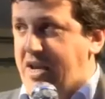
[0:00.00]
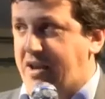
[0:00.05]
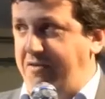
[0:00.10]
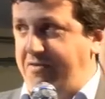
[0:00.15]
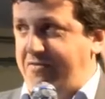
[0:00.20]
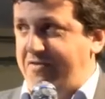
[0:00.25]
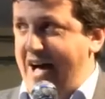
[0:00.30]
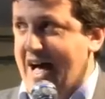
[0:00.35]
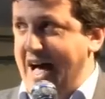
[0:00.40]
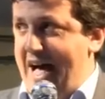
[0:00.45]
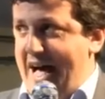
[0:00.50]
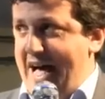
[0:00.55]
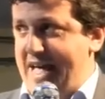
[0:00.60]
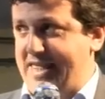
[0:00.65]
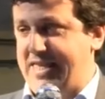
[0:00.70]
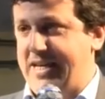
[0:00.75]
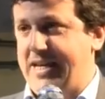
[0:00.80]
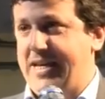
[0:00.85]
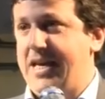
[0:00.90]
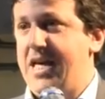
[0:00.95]
li
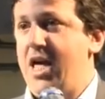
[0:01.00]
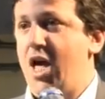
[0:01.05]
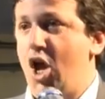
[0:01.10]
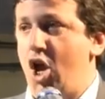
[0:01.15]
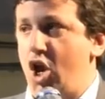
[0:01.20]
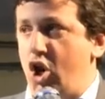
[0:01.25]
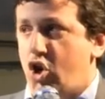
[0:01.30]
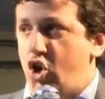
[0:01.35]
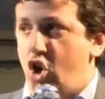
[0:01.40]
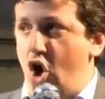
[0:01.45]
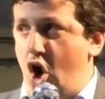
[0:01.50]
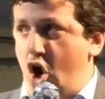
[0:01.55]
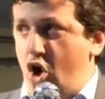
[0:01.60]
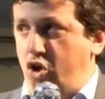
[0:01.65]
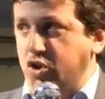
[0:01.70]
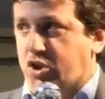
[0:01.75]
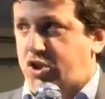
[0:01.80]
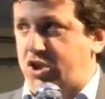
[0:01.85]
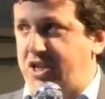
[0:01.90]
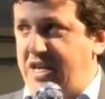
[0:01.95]
fate,
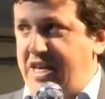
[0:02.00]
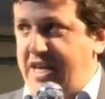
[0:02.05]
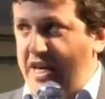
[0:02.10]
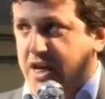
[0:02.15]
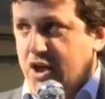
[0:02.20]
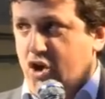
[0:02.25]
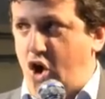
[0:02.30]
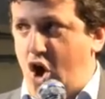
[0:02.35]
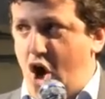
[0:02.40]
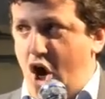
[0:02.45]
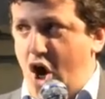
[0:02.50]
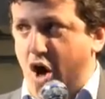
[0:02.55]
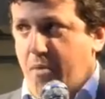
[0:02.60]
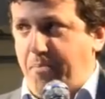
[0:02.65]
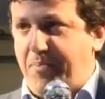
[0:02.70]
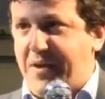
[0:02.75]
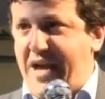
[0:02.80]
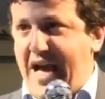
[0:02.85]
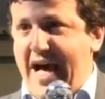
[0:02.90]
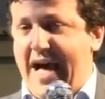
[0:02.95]
non si
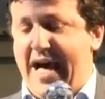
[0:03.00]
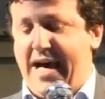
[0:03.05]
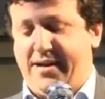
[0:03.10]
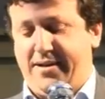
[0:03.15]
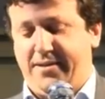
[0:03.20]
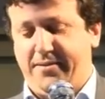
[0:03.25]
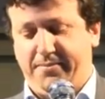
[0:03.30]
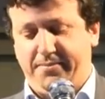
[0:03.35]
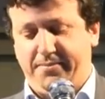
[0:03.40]
copia.